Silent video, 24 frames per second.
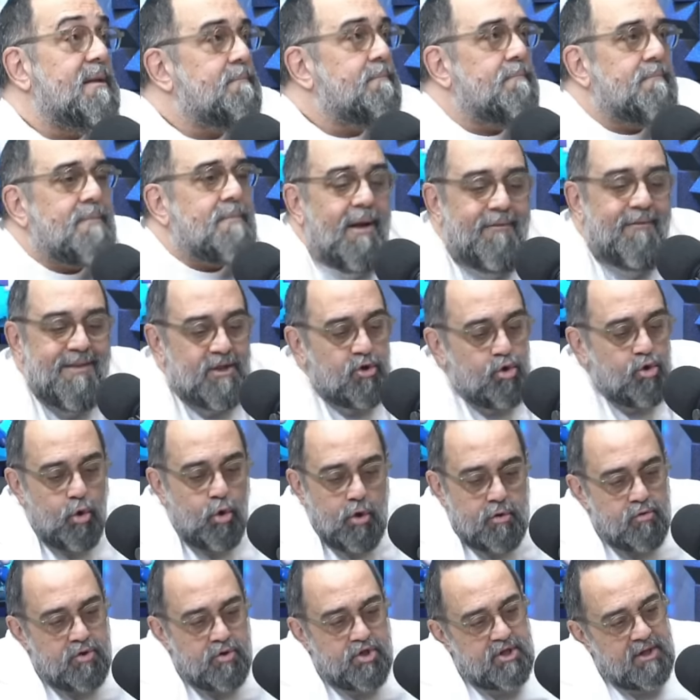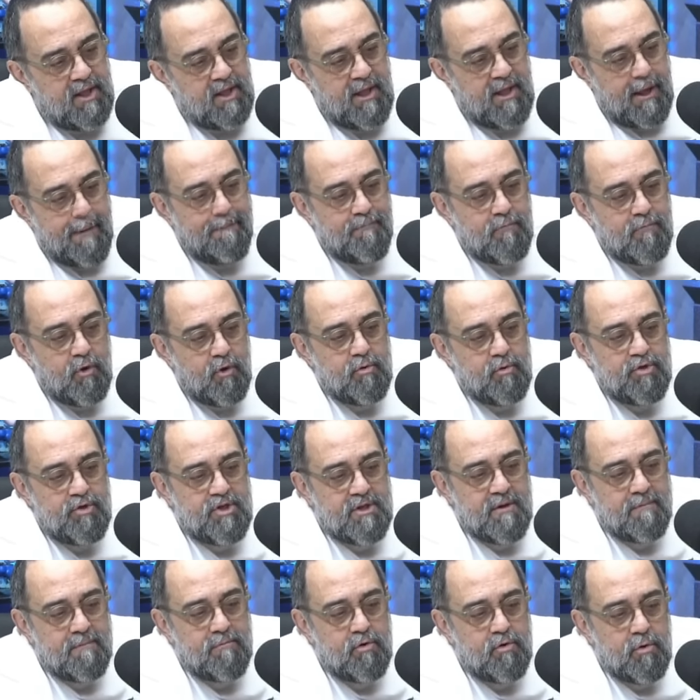Ele estava todo dia lá,
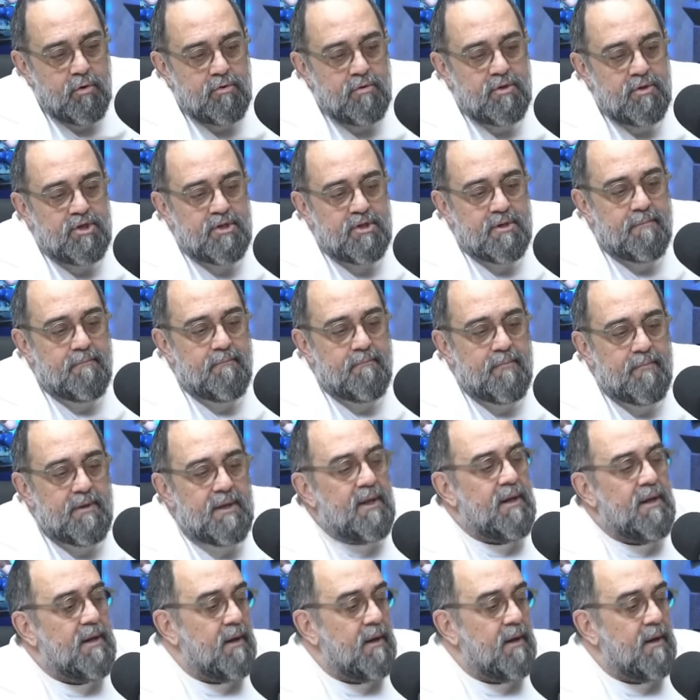todo dia, todo dia.